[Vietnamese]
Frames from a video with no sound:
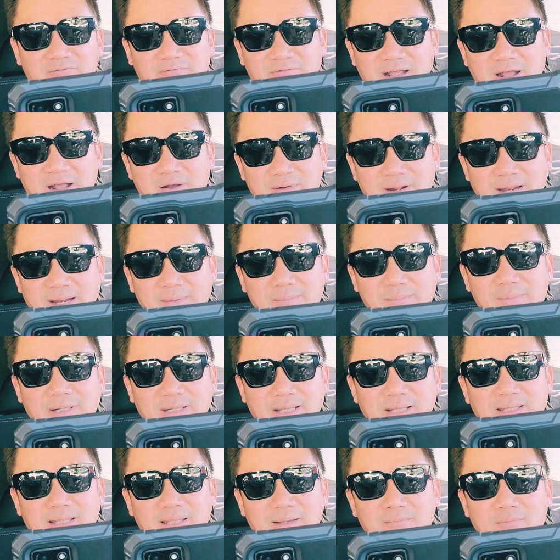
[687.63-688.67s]
vào ngày
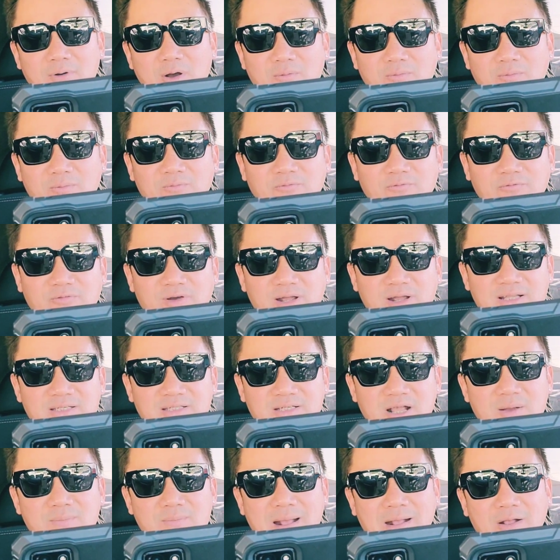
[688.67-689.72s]
19 tháng 1 với
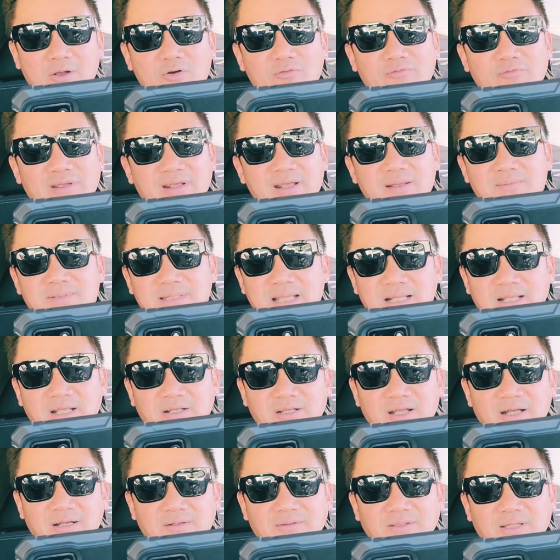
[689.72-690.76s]
sự có mặt của Viện Kiểm sát
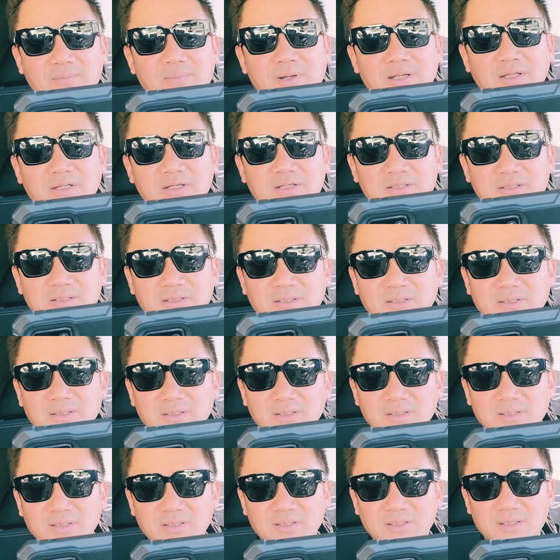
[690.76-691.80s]
Nhân dân tỉnh Bình Dương.
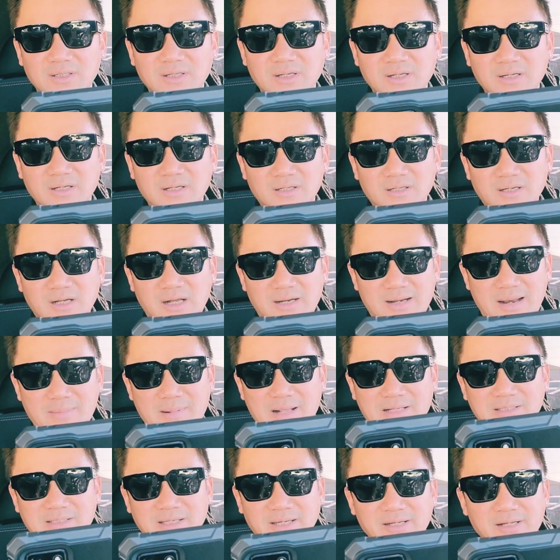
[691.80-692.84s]
À, nam
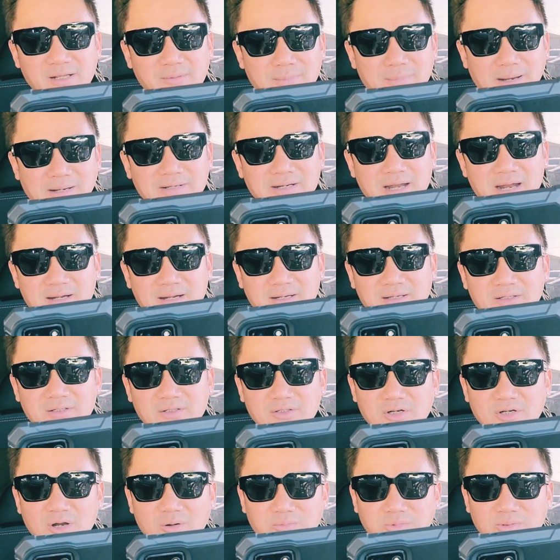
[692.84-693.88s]
ca sĩ nhấn mạnh rằng
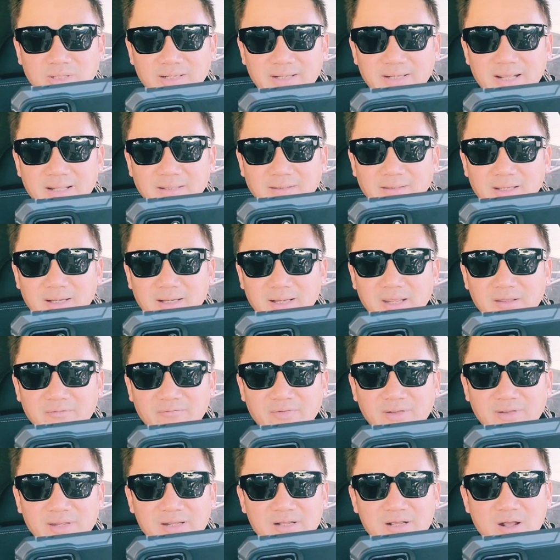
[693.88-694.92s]
trong thời gian tới,
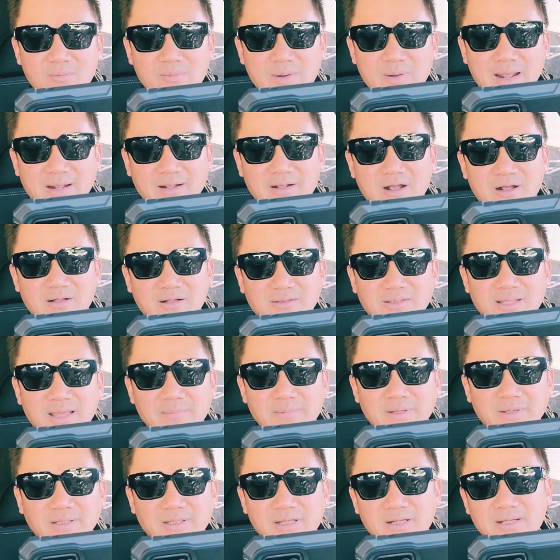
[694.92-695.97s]
phía công an cần
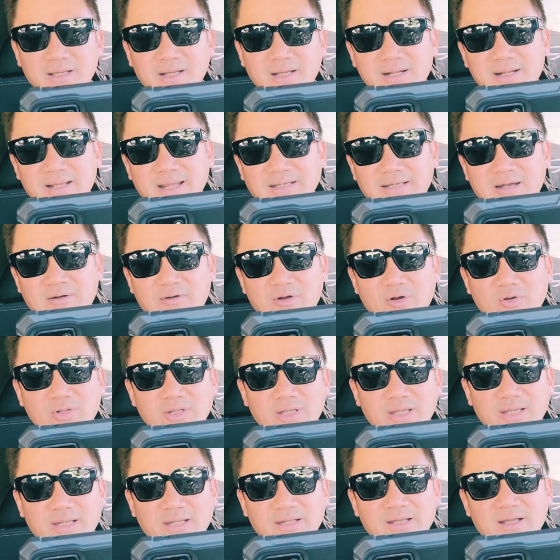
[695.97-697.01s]
thêm những chứng cứ hay trao đổi
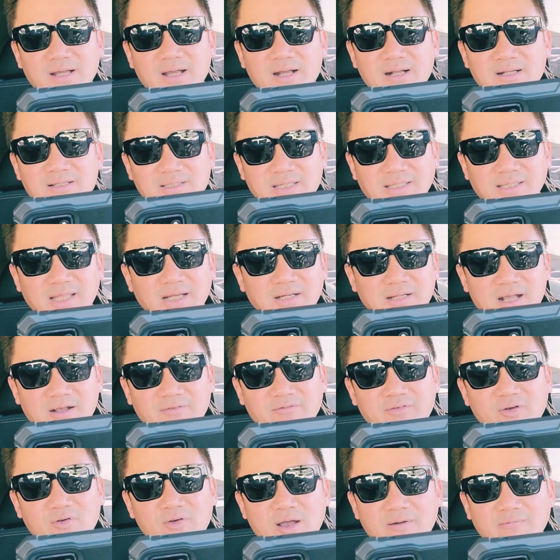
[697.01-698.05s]
gì, Hưng sẽ tích cực
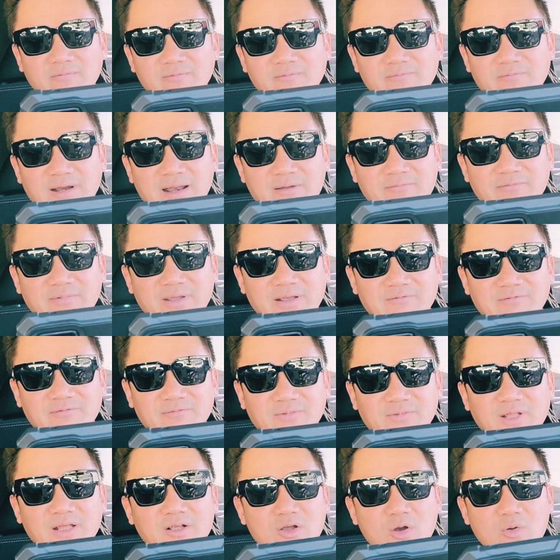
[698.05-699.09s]
phối hợp và làm việc
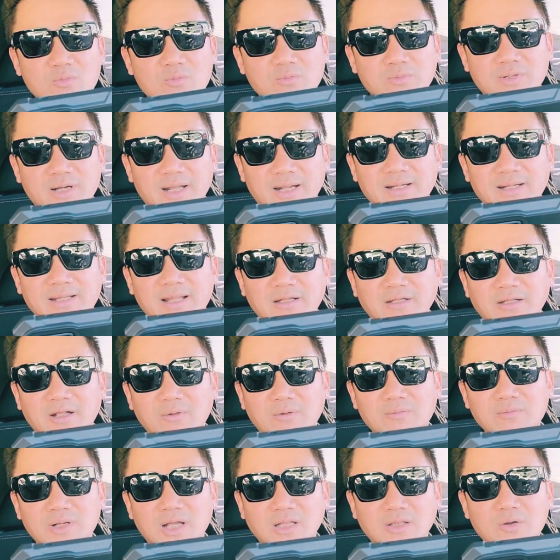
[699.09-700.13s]
tới cùng để nhanh
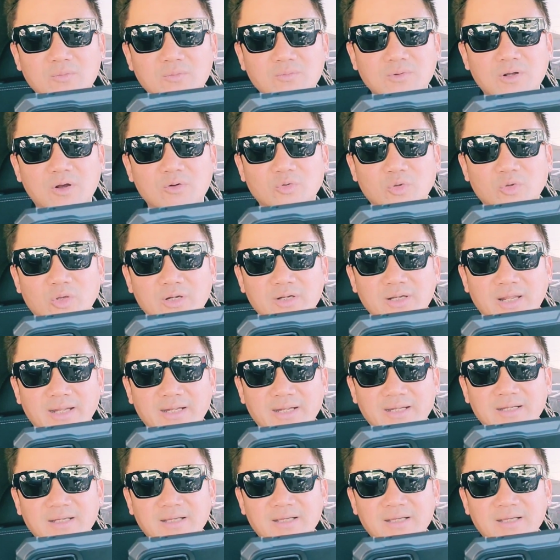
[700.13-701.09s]
chóng kết thúc câu chuyện này.